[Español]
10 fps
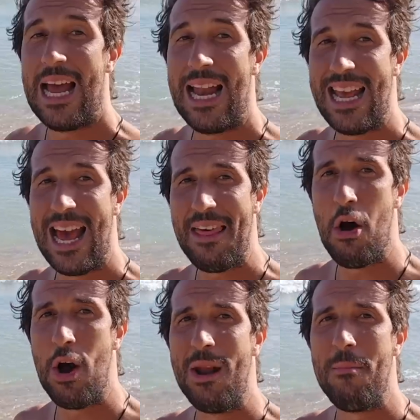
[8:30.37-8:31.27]
El día de
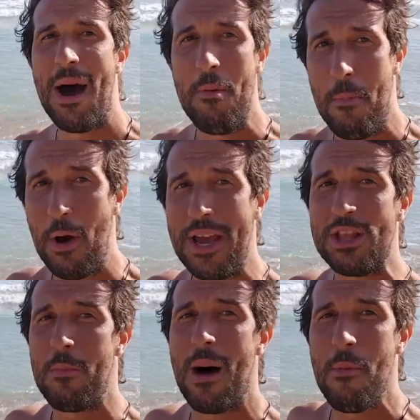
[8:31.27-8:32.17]
hoy el mar un
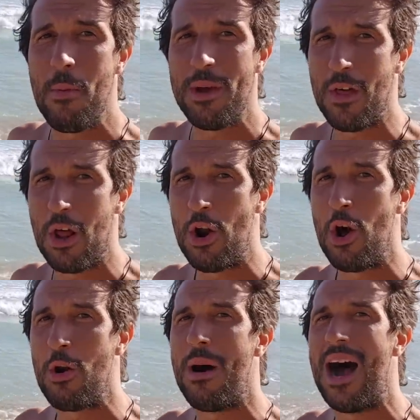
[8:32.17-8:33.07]
poquito más movido de lo
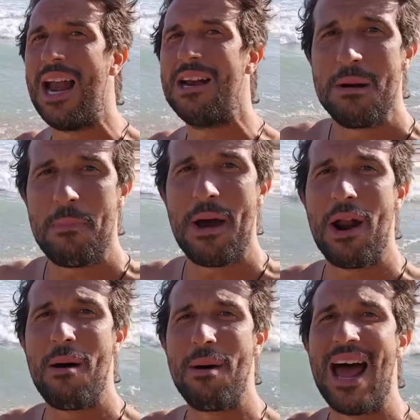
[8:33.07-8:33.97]
normal, pero
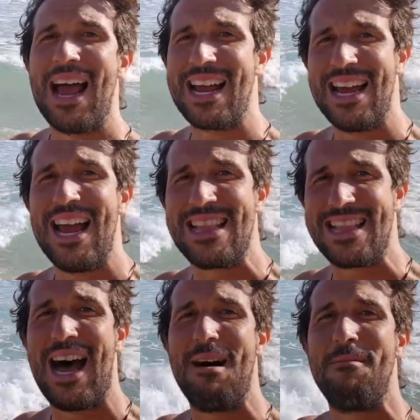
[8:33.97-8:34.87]
la verdad es que
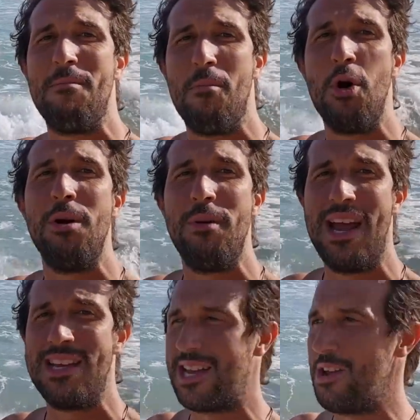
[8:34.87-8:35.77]
está muy bien,
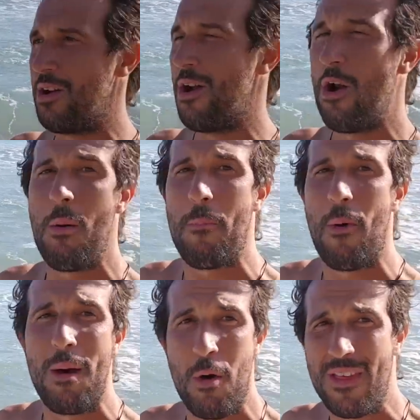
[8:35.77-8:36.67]
señores. No
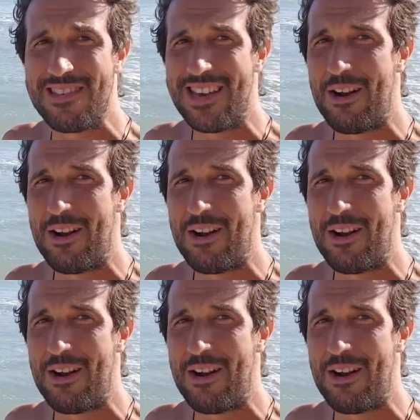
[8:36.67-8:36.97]
podemos decir